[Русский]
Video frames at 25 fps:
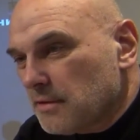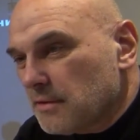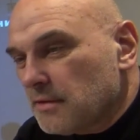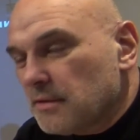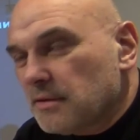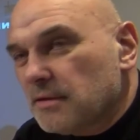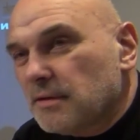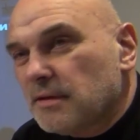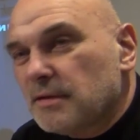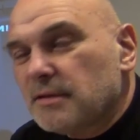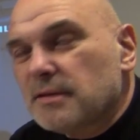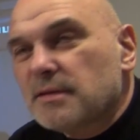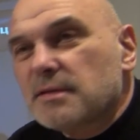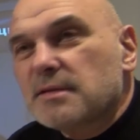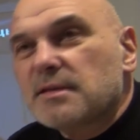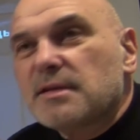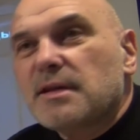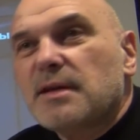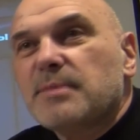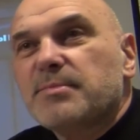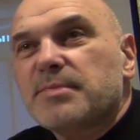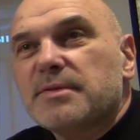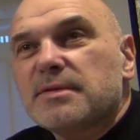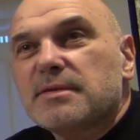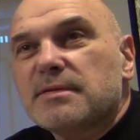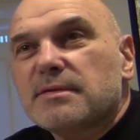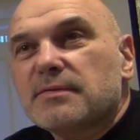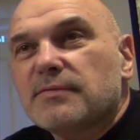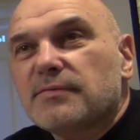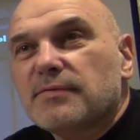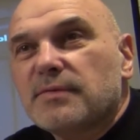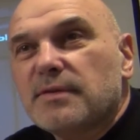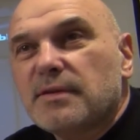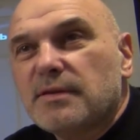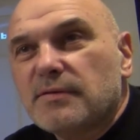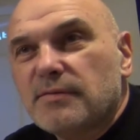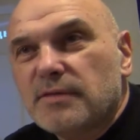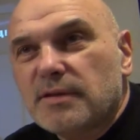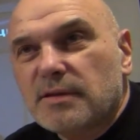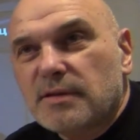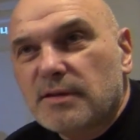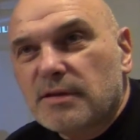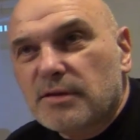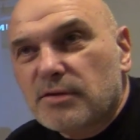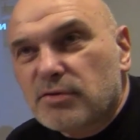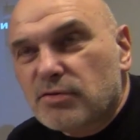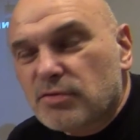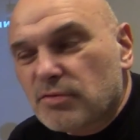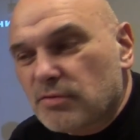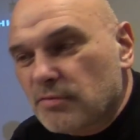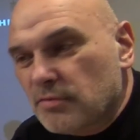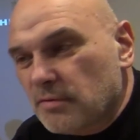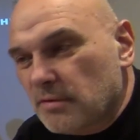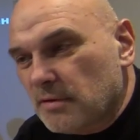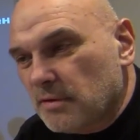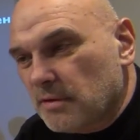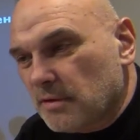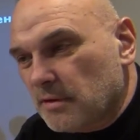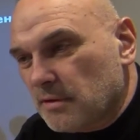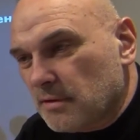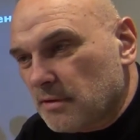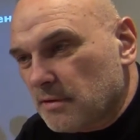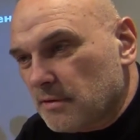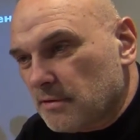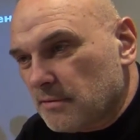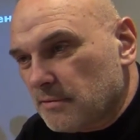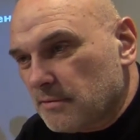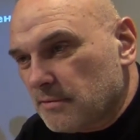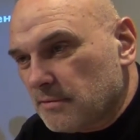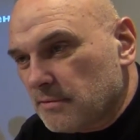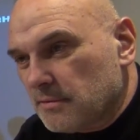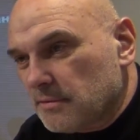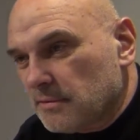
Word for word: Это, это запись в дневнике школьника –